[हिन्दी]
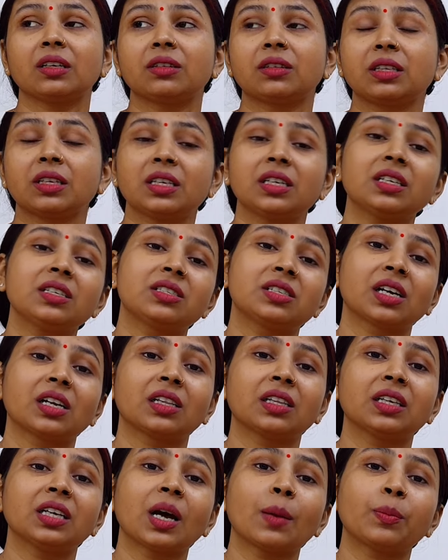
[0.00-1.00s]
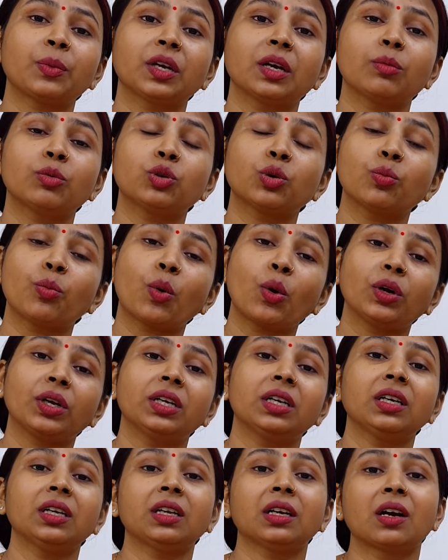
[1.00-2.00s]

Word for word: इतनी जल्दी आपकी अभी तो बॉडी ही